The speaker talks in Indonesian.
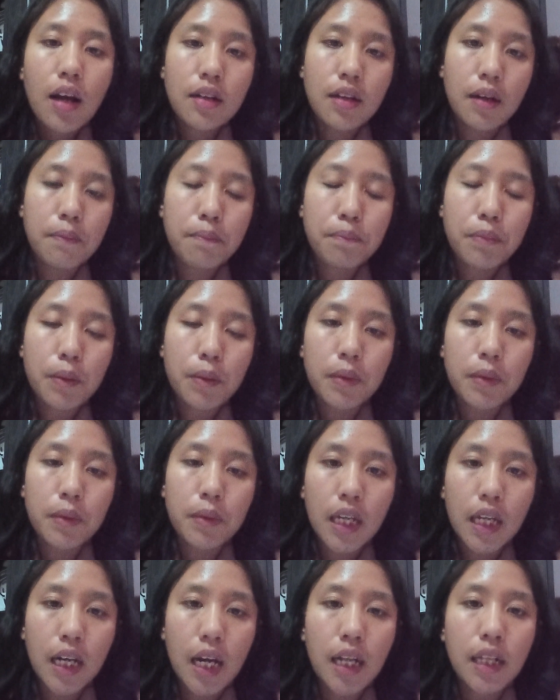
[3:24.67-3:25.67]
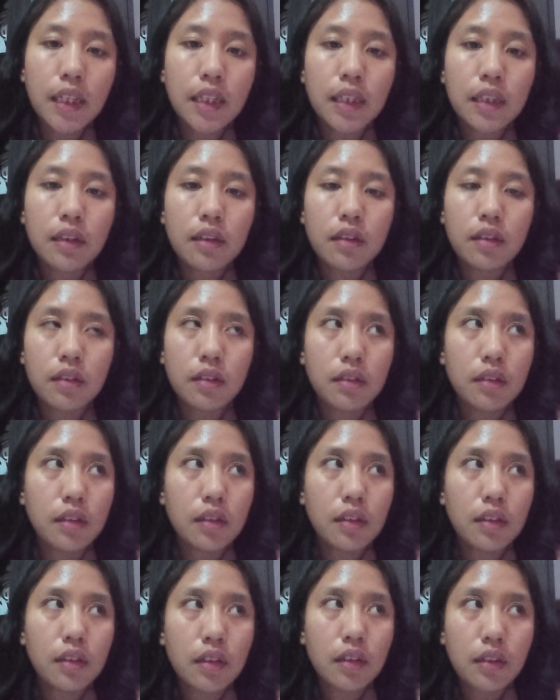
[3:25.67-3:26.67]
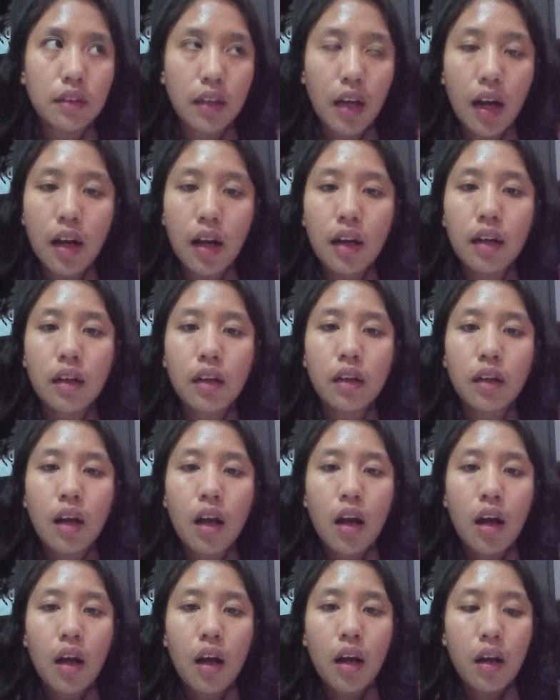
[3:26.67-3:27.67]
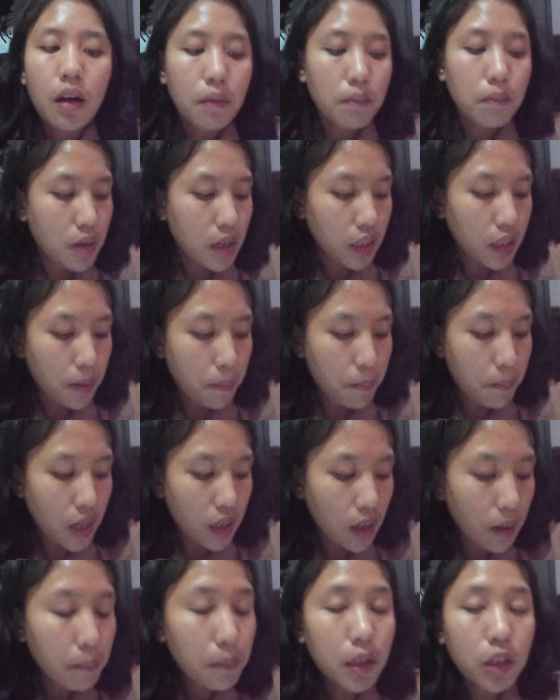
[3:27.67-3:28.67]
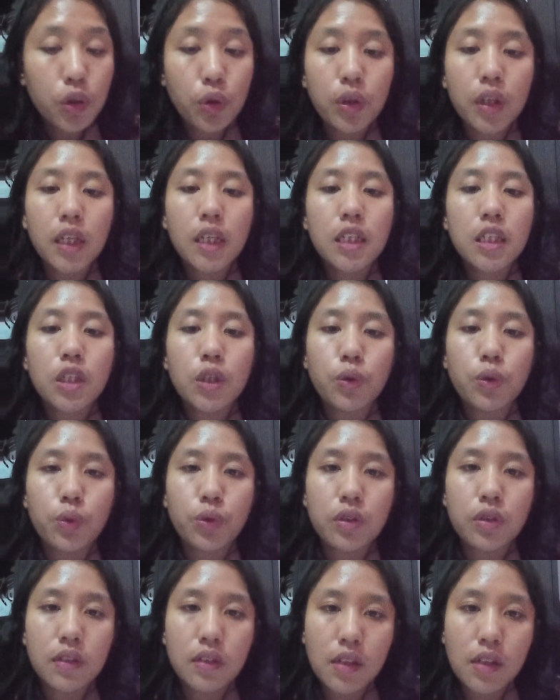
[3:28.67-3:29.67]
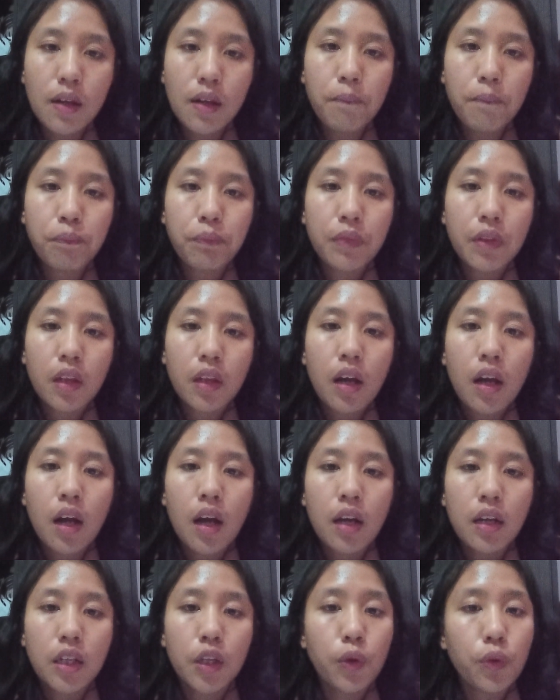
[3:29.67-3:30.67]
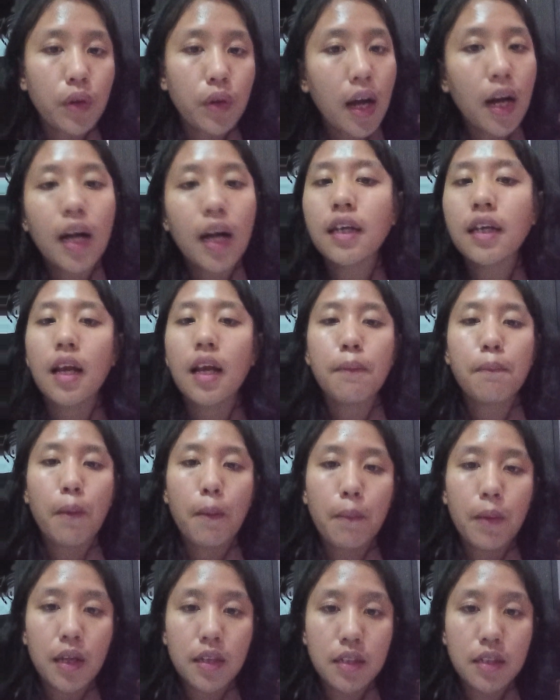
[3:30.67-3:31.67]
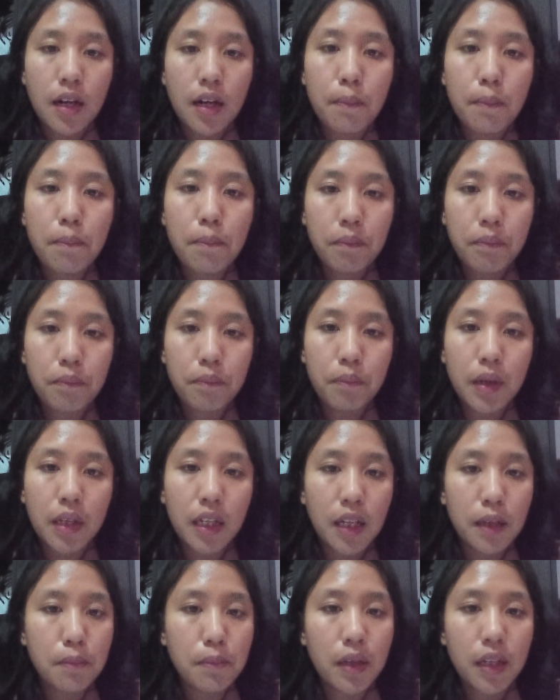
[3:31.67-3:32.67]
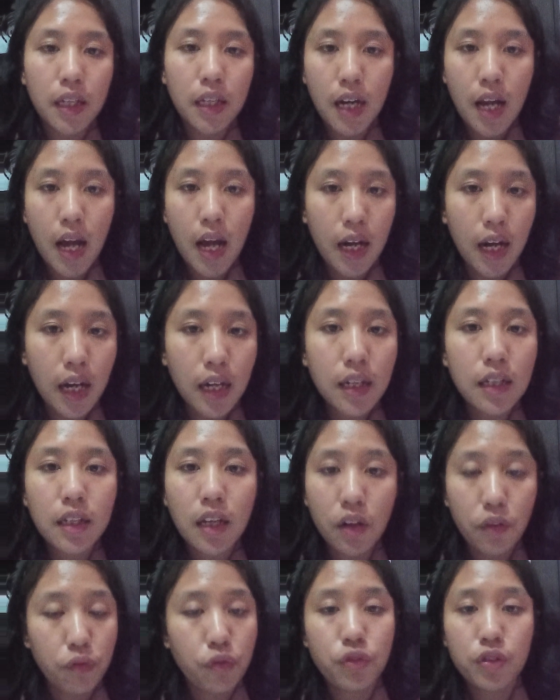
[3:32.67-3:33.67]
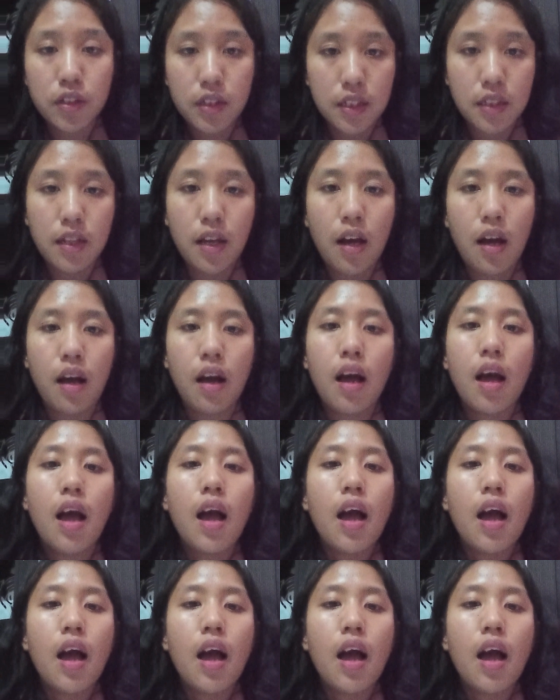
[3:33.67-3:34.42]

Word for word: dan pemikiran tentang bagaimana metode diskusi digunakan pembelajaran bagian aktif dan fungsinya.